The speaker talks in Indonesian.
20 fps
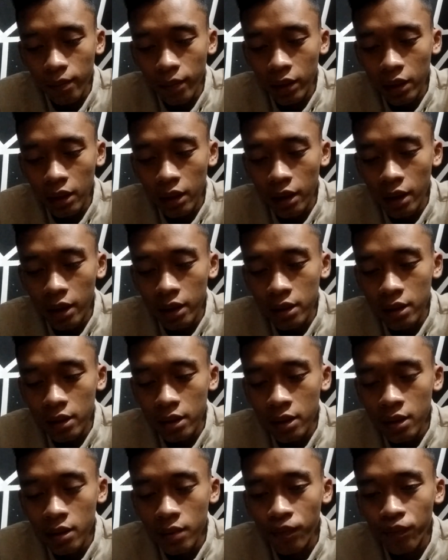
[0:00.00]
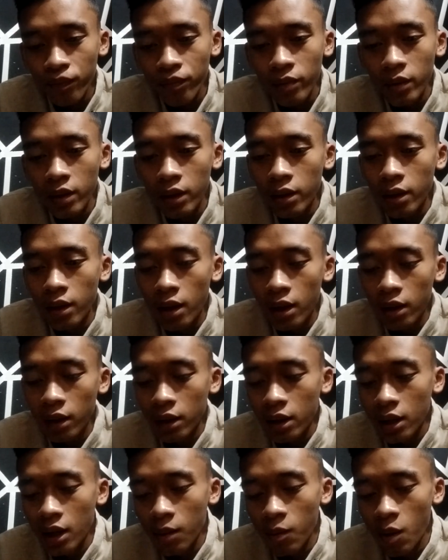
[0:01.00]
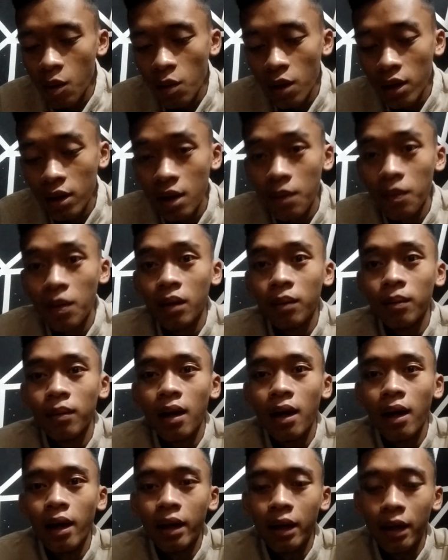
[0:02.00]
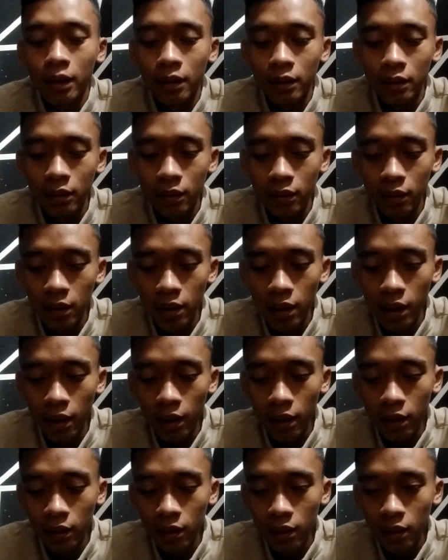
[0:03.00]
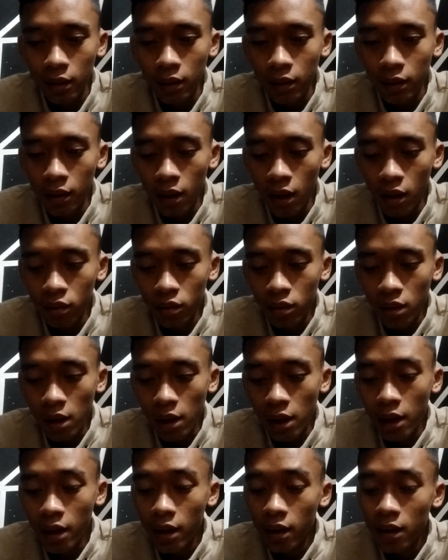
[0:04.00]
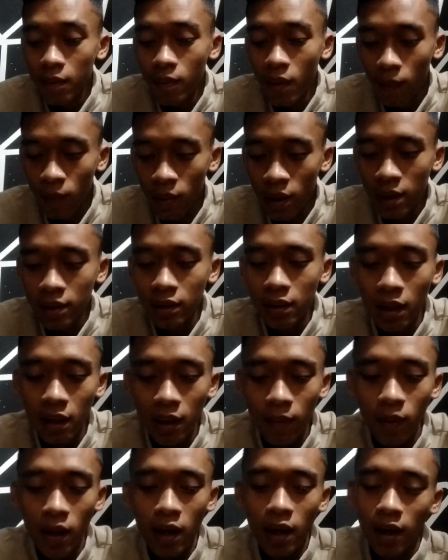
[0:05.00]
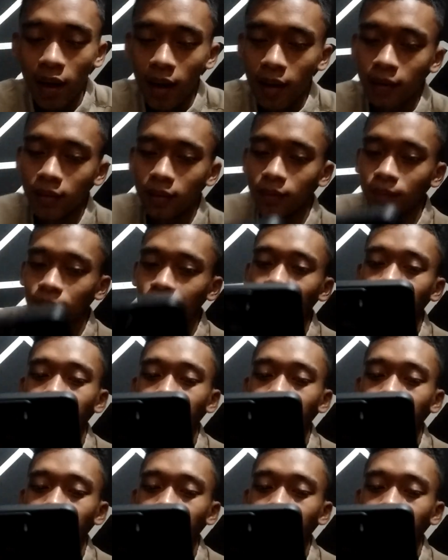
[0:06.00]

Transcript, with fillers: pada laga ini Argentina melakukan 8 pelanggaran, sedangkan Australia 15 kali pelanggaran.